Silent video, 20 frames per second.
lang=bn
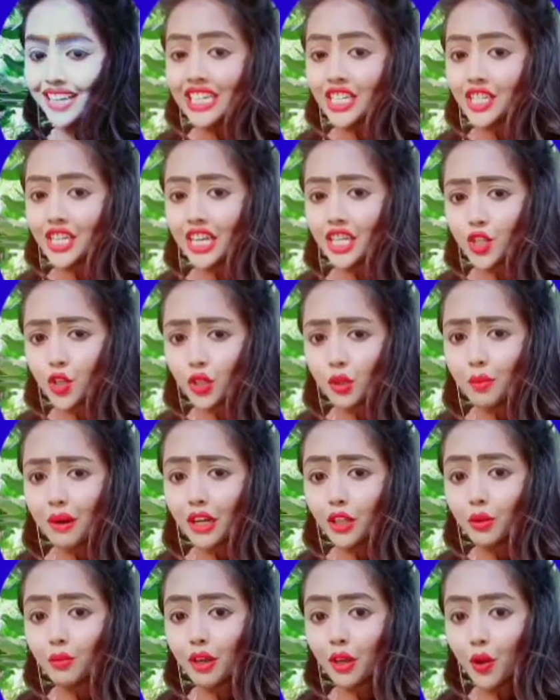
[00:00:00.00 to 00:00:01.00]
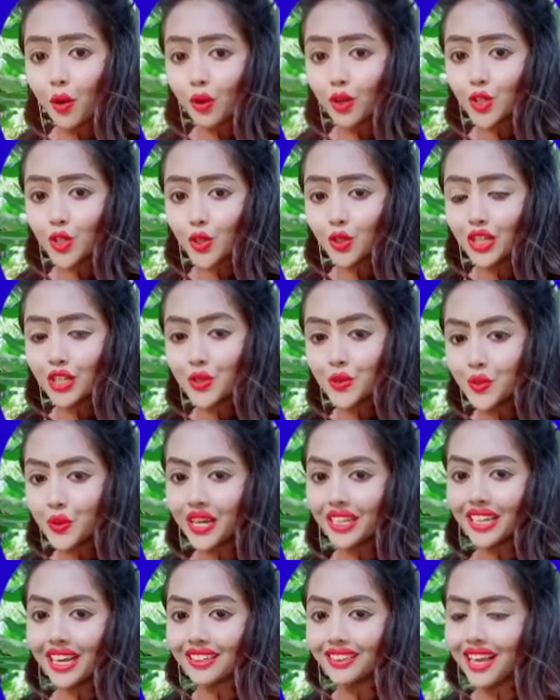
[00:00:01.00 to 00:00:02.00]
সে যদি পারে তোমায় কষ্ট দিয়ে সুখে
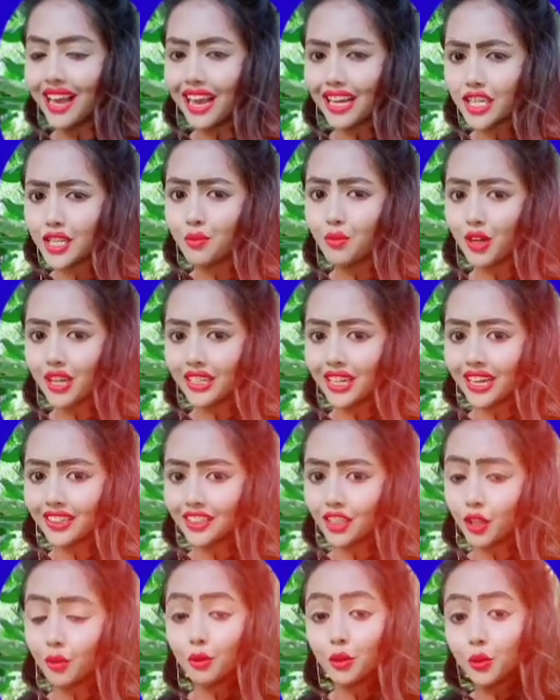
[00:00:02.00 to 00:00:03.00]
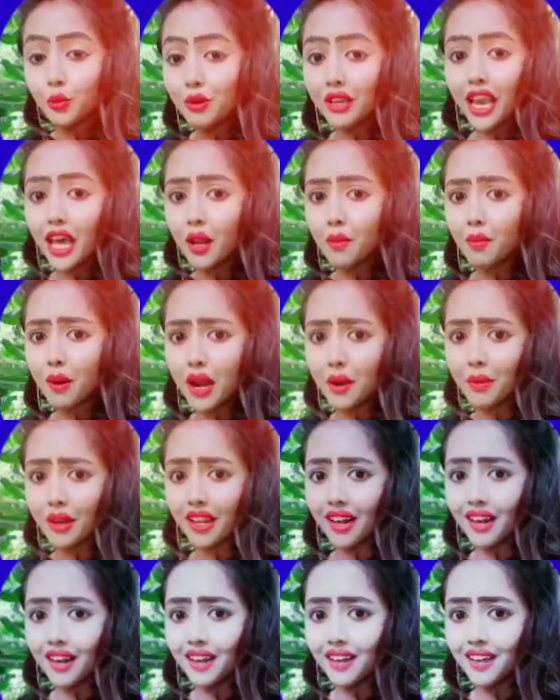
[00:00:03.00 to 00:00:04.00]
থাকতে হাসি মুখে থাকতে তবে তুমি কেন পারবে না